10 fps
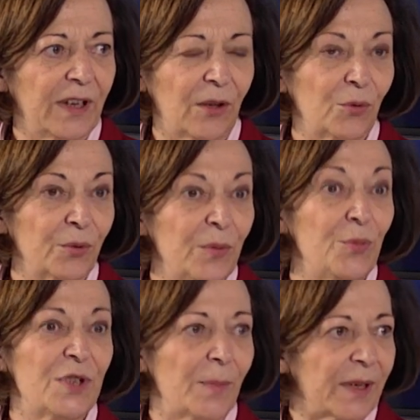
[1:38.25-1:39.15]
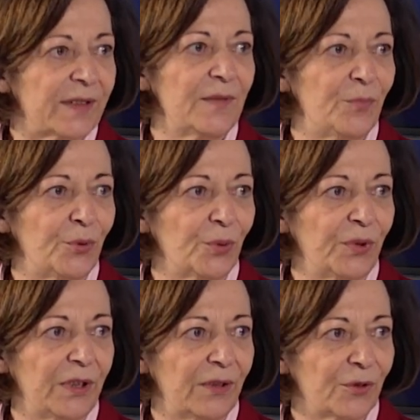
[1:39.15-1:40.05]
Alors au début, c'est parti plutôt
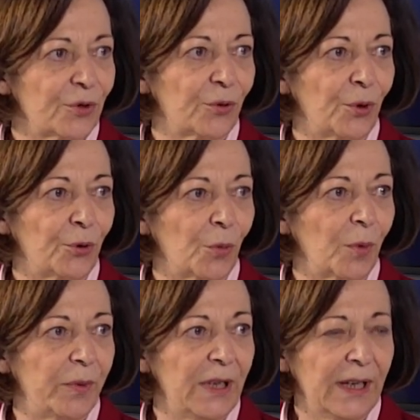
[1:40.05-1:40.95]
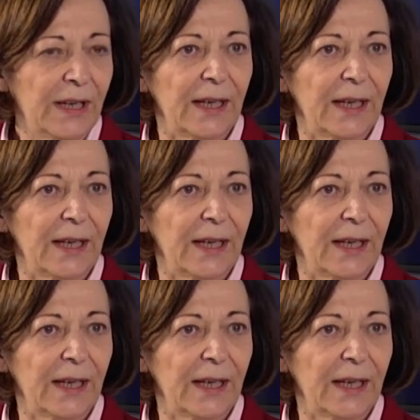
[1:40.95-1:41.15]
des constructeurs automobiles